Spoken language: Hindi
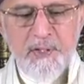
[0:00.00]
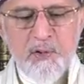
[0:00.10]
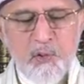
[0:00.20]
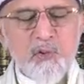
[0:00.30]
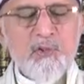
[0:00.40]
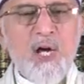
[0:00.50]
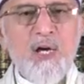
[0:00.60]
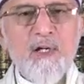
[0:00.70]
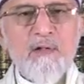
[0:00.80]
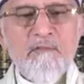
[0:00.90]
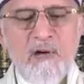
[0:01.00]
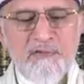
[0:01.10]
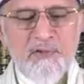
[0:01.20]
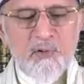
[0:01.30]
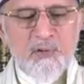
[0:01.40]
एक नुक्ता
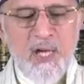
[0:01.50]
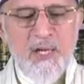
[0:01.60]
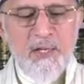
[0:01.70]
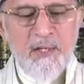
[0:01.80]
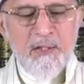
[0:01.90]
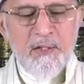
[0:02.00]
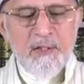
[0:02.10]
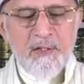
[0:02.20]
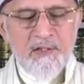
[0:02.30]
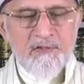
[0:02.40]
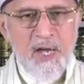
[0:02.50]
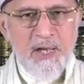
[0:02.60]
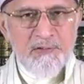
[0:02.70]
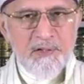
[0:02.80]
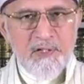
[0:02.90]
वाज होता है इस
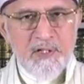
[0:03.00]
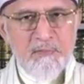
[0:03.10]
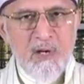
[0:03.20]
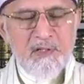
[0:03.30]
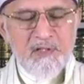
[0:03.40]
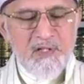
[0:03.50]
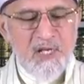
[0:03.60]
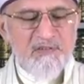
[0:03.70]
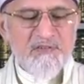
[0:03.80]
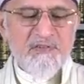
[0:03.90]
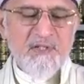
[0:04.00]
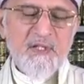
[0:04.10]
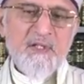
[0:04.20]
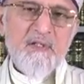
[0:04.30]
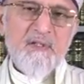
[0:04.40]
आयत करीमा की नस से